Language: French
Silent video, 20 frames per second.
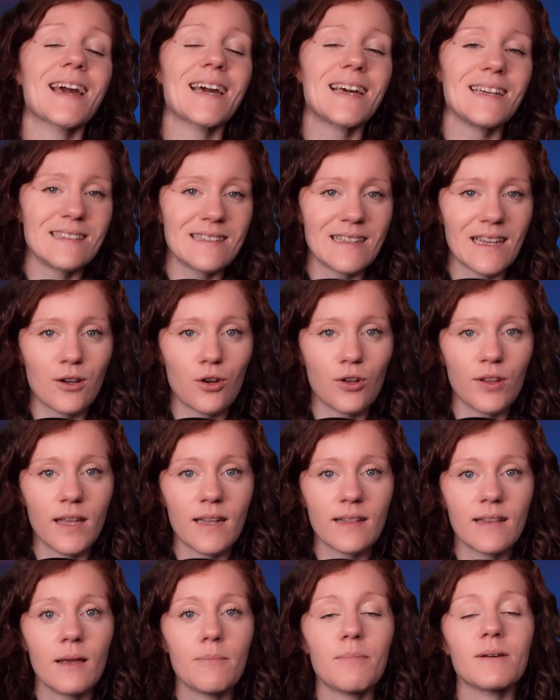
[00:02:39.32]
restez
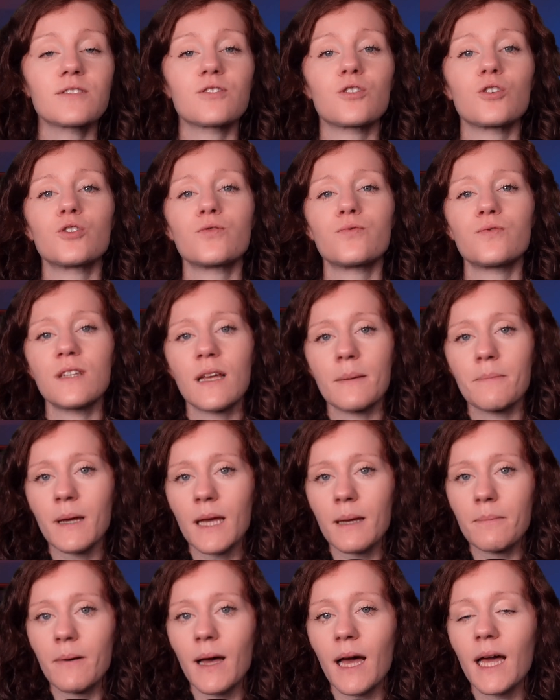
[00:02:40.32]
connectés parce que je vous ai
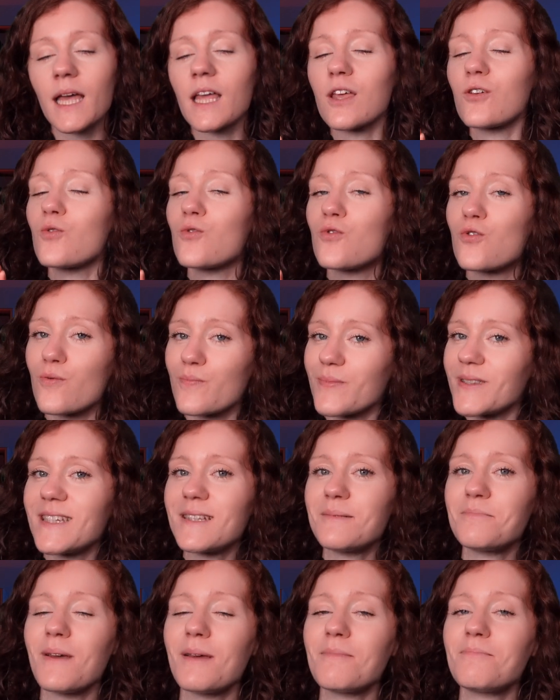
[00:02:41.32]
préparé une
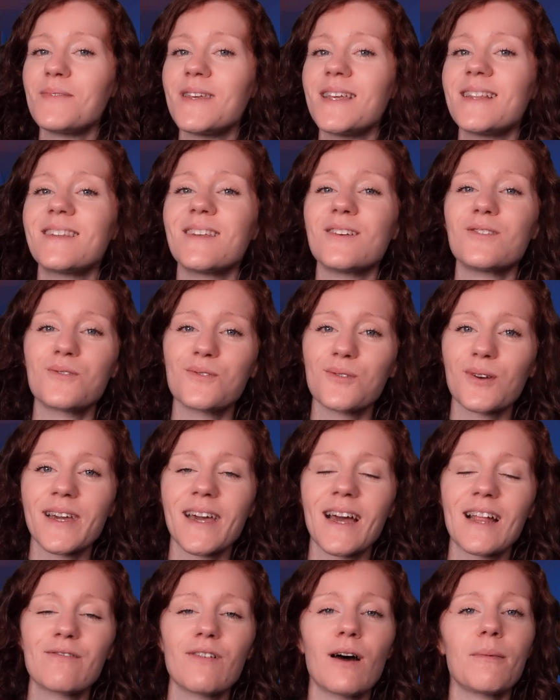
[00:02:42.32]
petite pépite sur
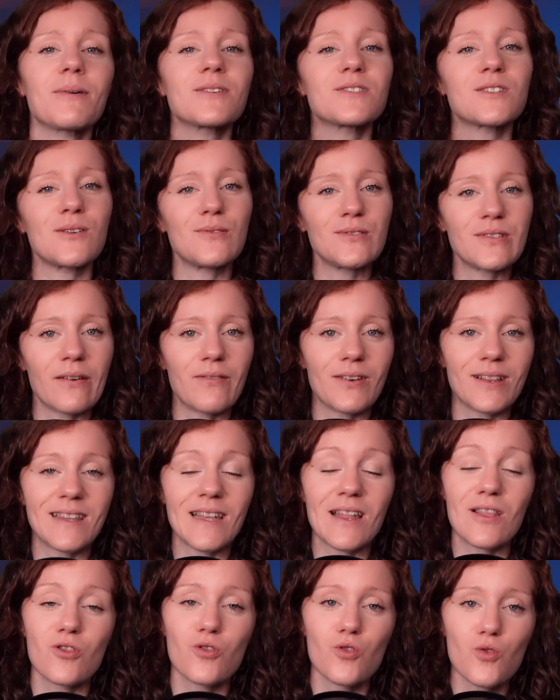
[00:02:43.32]
Canva parce que vous avez
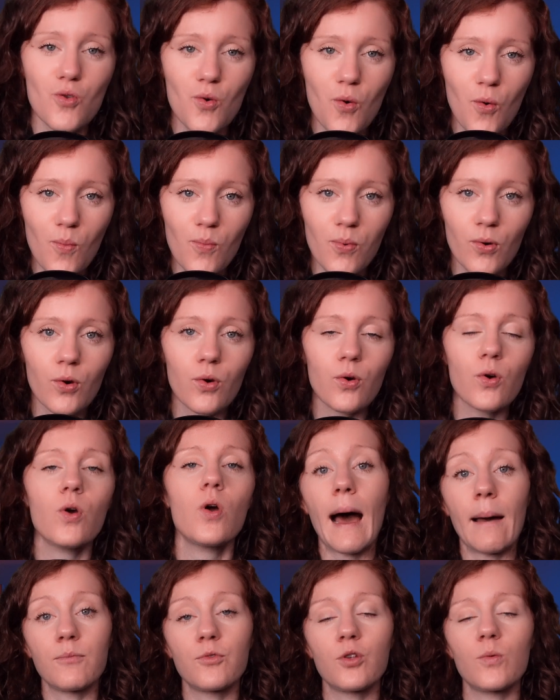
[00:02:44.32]
été nombreux
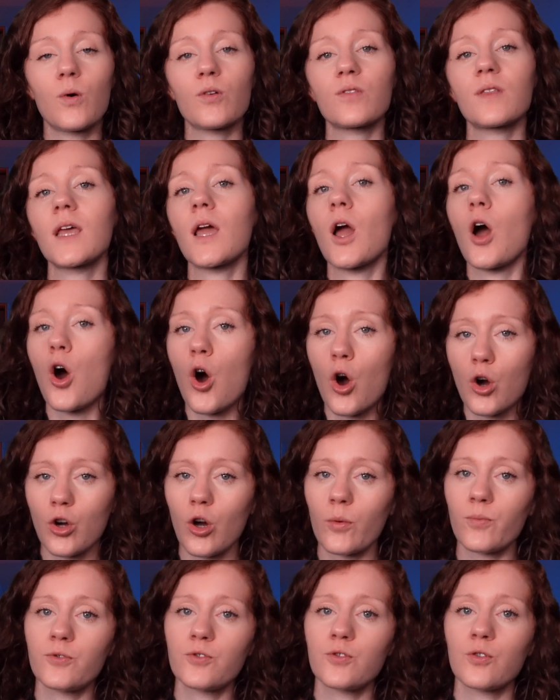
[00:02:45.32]
à me demander
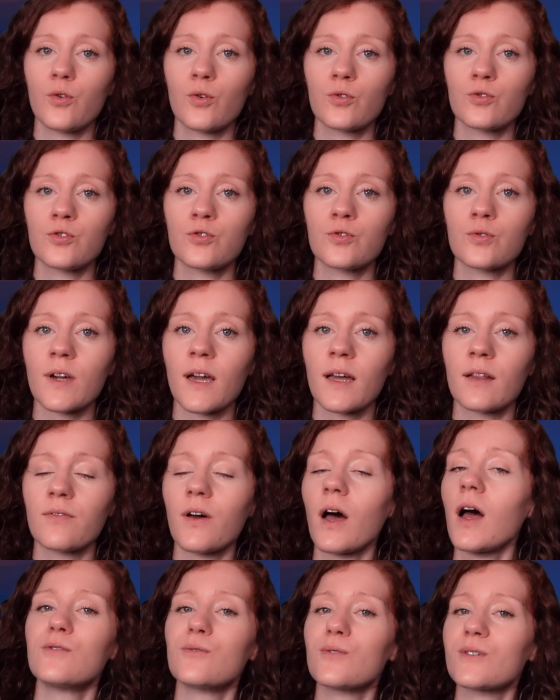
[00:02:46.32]
encore plus de contenu sur
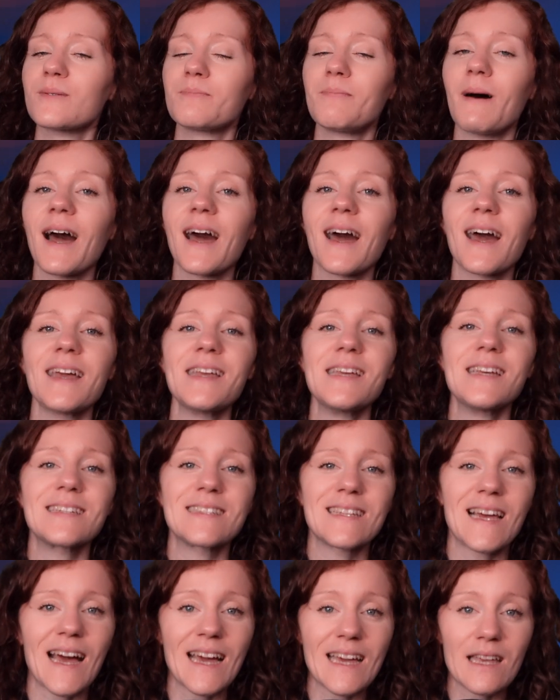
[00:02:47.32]
Canva. Donc c'est pareil,
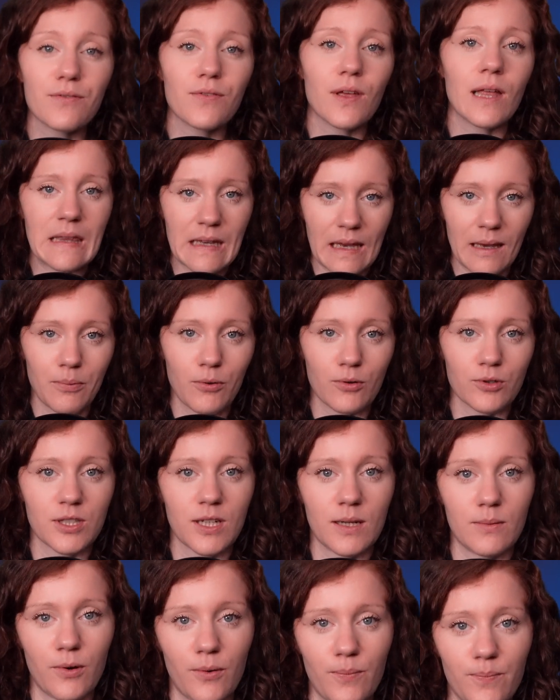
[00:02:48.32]
ça arrive très
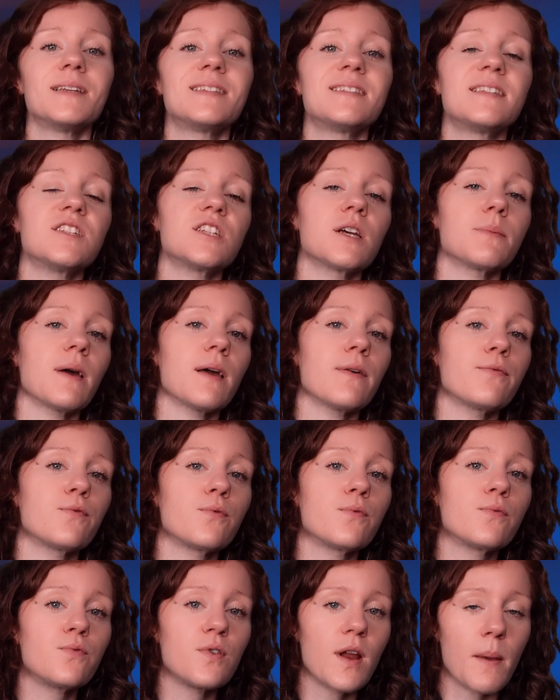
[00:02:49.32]
prochainement. Et si jamais
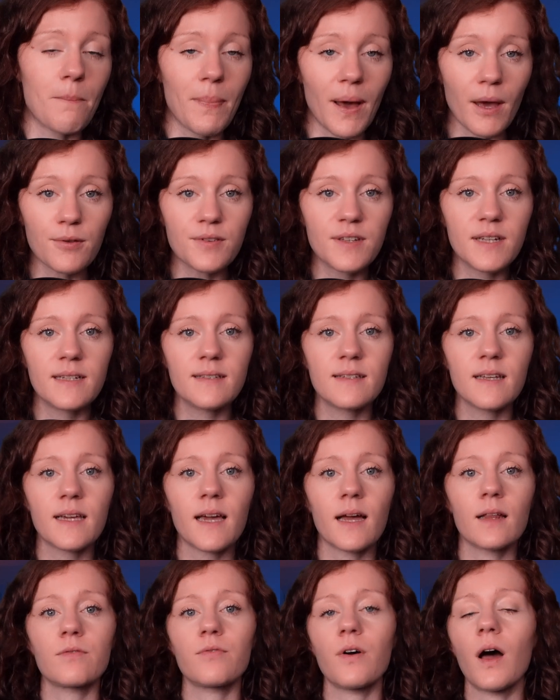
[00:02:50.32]
vous voulez pas utiliser
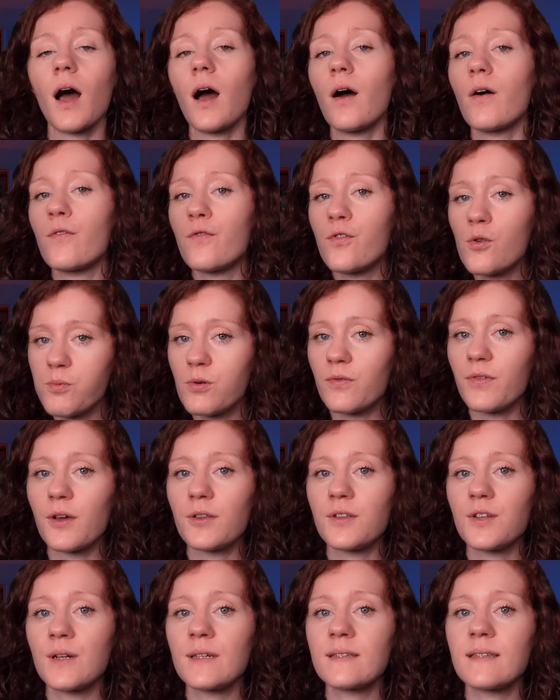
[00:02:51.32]
Canva, vous pouvez
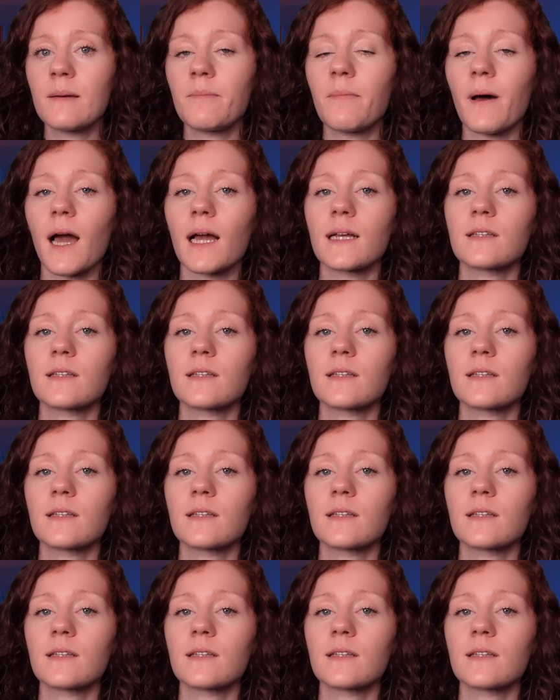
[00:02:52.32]
utiliser par